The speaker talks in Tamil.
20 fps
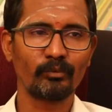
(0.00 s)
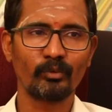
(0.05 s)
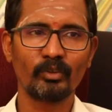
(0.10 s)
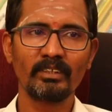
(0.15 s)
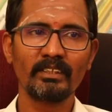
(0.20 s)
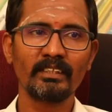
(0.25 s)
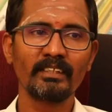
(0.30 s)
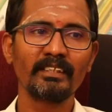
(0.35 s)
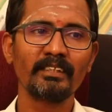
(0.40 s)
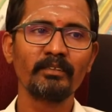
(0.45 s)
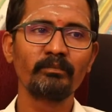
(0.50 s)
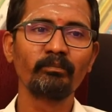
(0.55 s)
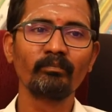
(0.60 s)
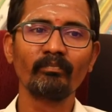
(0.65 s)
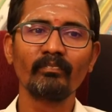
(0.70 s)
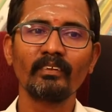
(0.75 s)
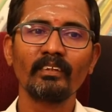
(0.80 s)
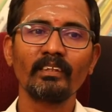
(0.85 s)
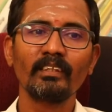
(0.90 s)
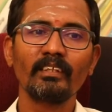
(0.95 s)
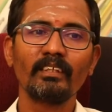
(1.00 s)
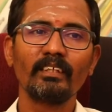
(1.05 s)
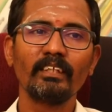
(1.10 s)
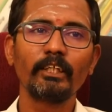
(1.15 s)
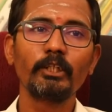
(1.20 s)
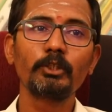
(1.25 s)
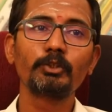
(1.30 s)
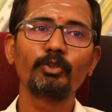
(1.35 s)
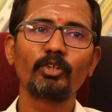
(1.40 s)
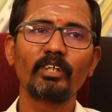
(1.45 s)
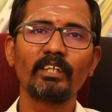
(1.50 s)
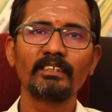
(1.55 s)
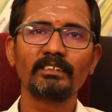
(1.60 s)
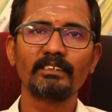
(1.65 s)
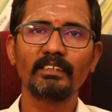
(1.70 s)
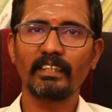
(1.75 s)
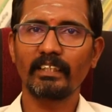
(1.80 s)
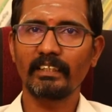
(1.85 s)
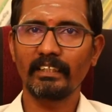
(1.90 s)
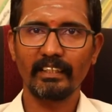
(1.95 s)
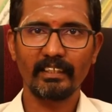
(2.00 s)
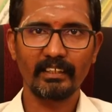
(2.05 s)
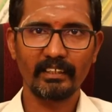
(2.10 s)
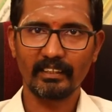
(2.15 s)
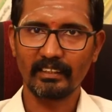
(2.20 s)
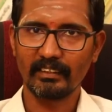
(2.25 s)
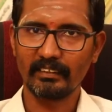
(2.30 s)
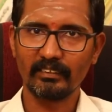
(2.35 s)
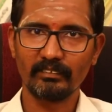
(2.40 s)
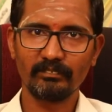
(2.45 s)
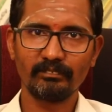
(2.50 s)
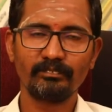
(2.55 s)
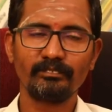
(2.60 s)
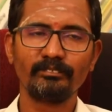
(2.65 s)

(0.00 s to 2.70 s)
ஒன்று இன்சூரன்ஸு கட்டியிருக்கிறது